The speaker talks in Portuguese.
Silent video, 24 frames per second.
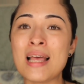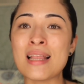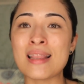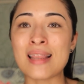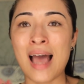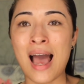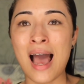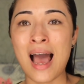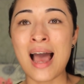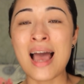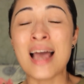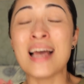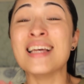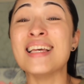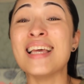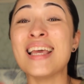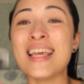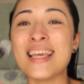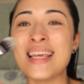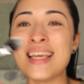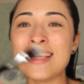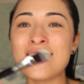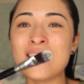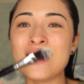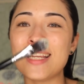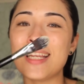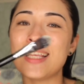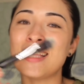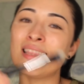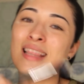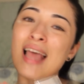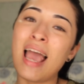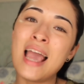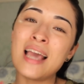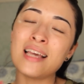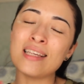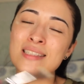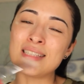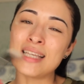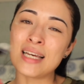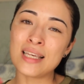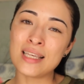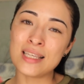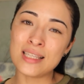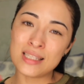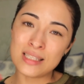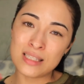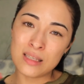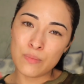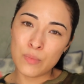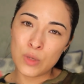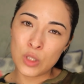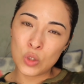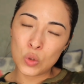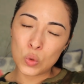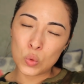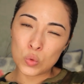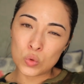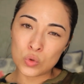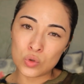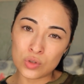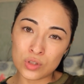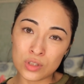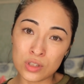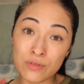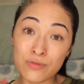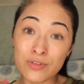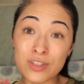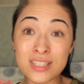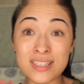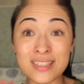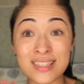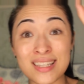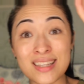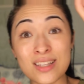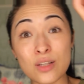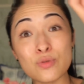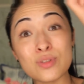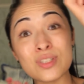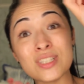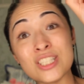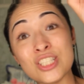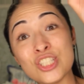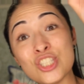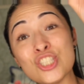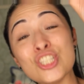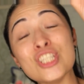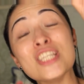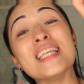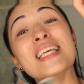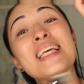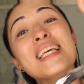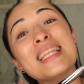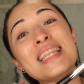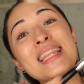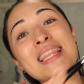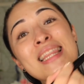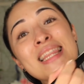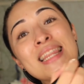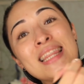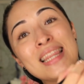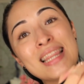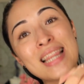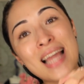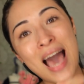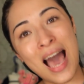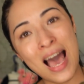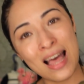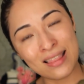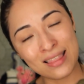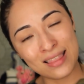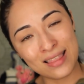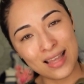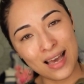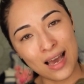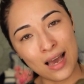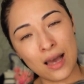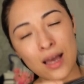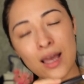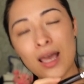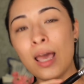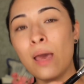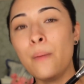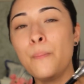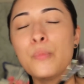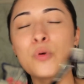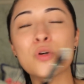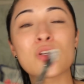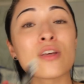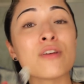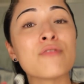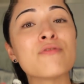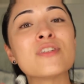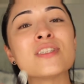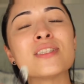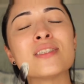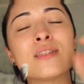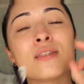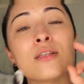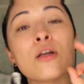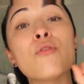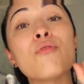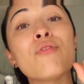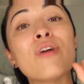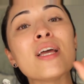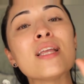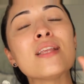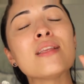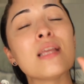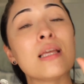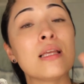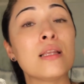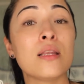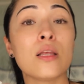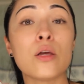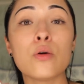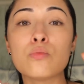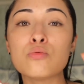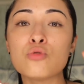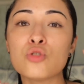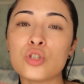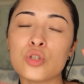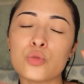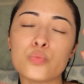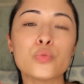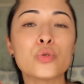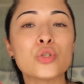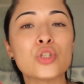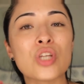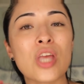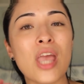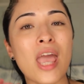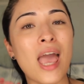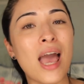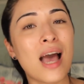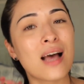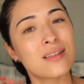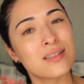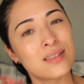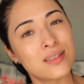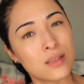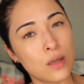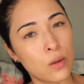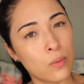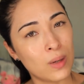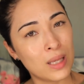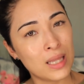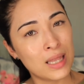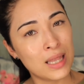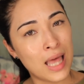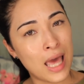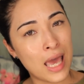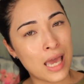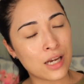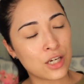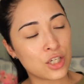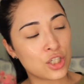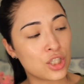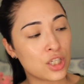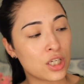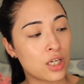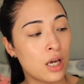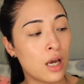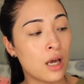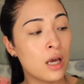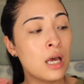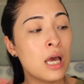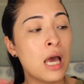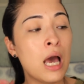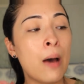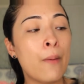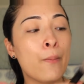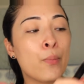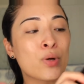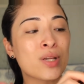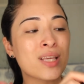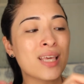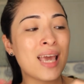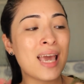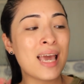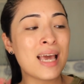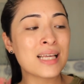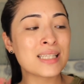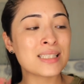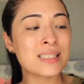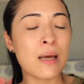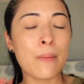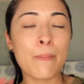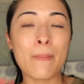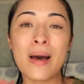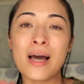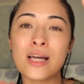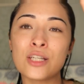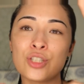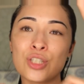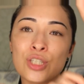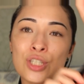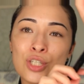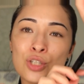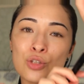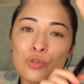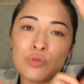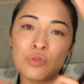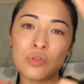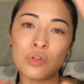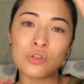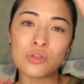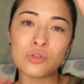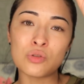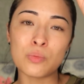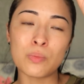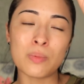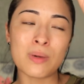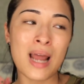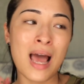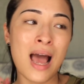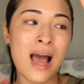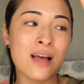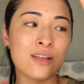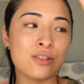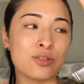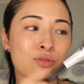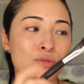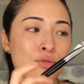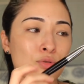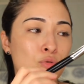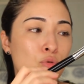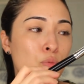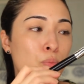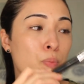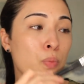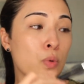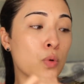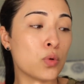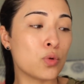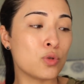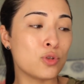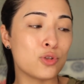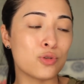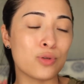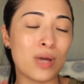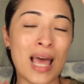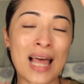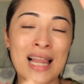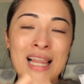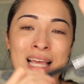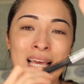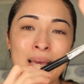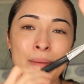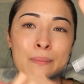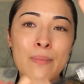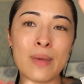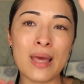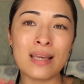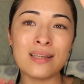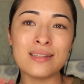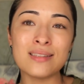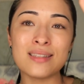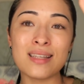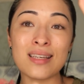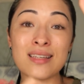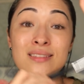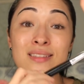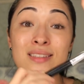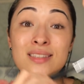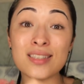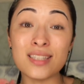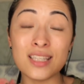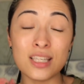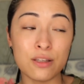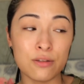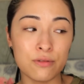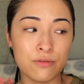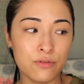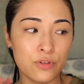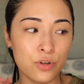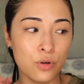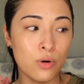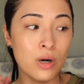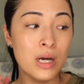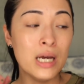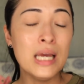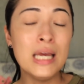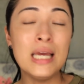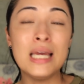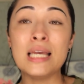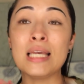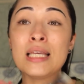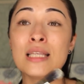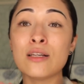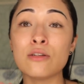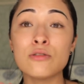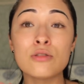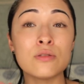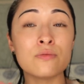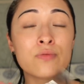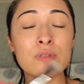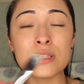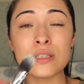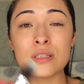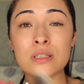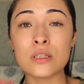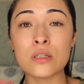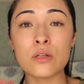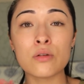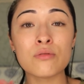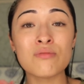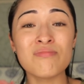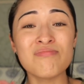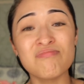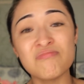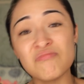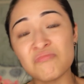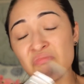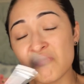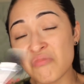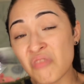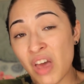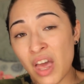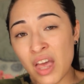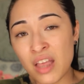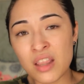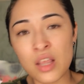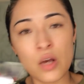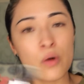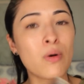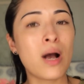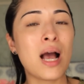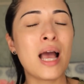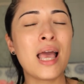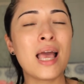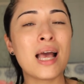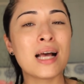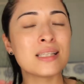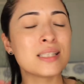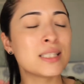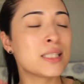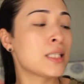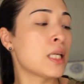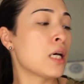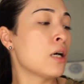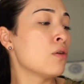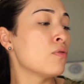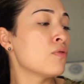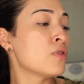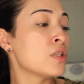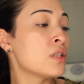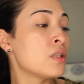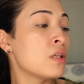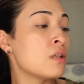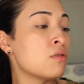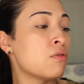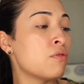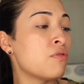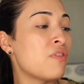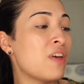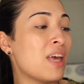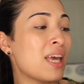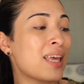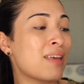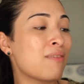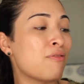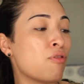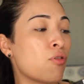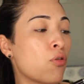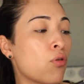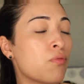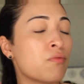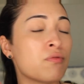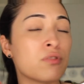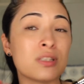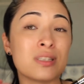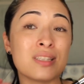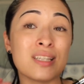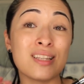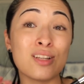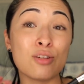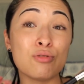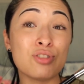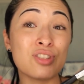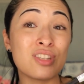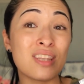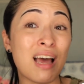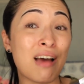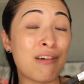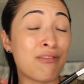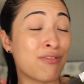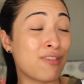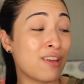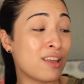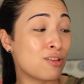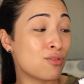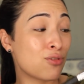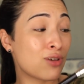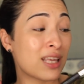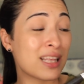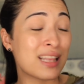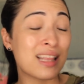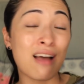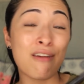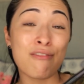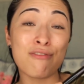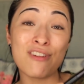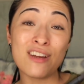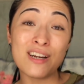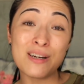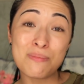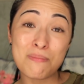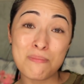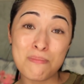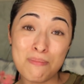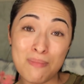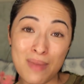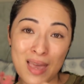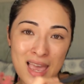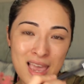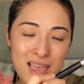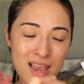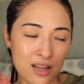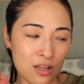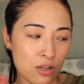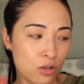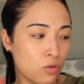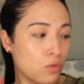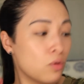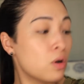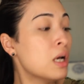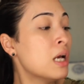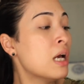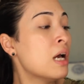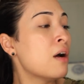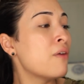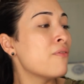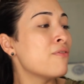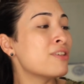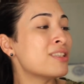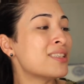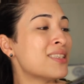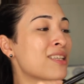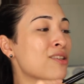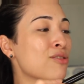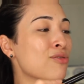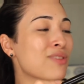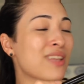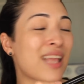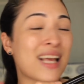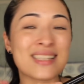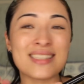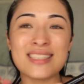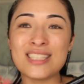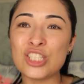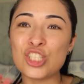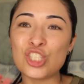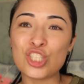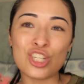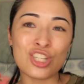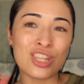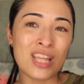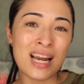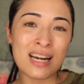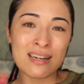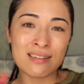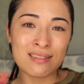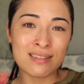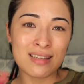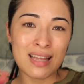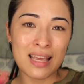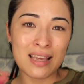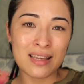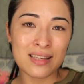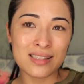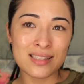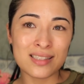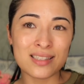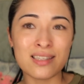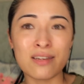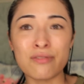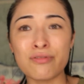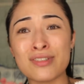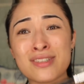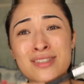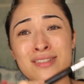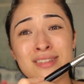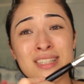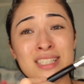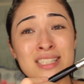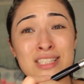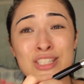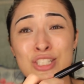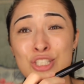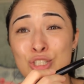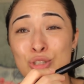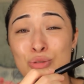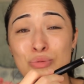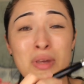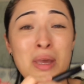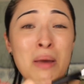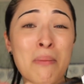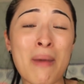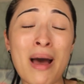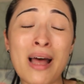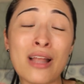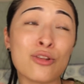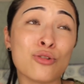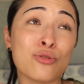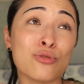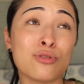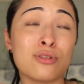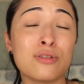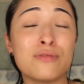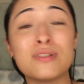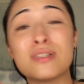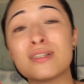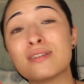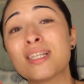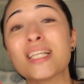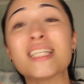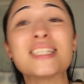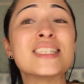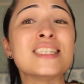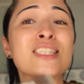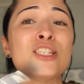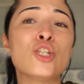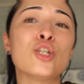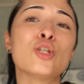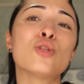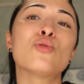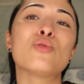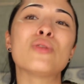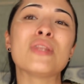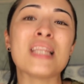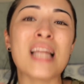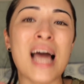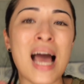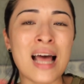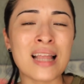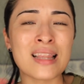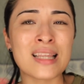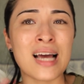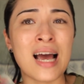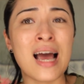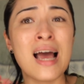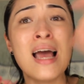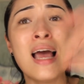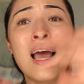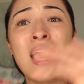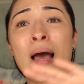tá? Entre 10 a 15 minutos. Se você não sentir nada, é porque você não vai ter nenhum tipo de reação alérgica. Porque essa parte aqui do nosso braço, do pulso, ela é bem sensível. Então, se você não vê nenhuma reação, você não vê que você não está vendo que está vermelho, você não está sentindo ardência, você não está sentindo queimadura, você não está sentindo nada,